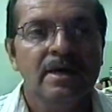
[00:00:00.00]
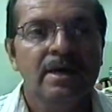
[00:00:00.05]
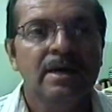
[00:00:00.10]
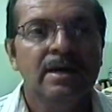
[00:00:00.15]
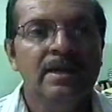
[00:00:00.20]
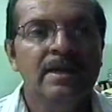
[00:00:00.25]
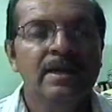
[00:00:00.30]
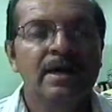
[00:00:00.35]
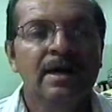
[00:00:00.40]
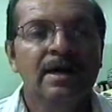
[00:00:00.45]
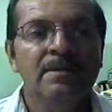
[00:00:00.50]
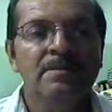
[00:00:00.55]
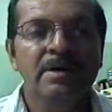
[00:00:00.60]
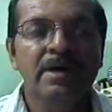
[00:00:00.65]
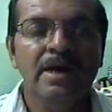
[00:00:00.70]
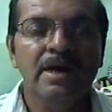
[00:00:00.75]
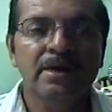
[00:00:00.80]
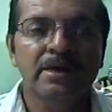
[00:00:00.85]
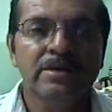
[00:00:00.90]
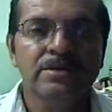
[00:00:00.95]
el día
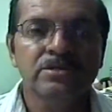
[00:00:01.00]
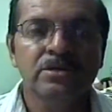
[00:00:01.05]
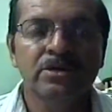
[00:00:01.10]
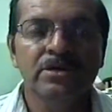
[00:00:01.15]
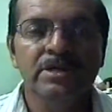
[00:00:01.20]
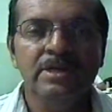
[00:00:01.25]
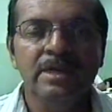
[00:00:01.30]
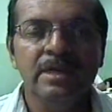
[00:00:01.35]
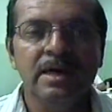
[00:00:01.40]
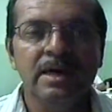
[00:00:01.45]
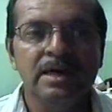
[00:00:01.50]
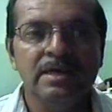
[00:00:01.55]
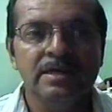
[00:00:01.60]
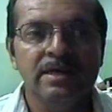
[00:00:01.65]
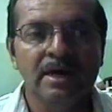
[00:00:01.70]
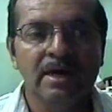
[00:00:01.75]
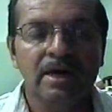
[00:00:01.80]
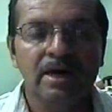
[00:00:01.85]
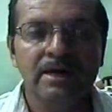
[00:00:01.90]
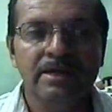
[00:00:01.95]
viernes, hoy día
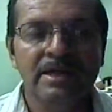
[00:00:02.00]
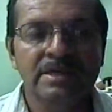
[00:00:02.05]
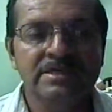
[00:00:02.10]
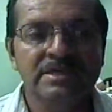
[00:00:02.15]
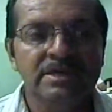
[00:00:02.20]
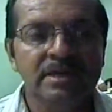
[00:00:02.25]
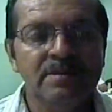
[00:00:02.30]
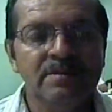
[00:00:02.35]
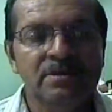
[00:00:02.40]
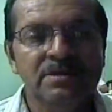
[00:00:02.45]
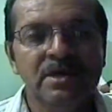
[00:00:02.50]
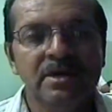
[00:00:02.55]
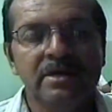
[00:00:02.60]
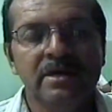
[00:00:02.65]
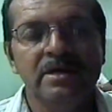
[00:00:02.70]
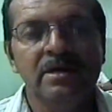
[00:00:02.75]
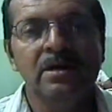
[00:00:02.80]
ya decidimos aquí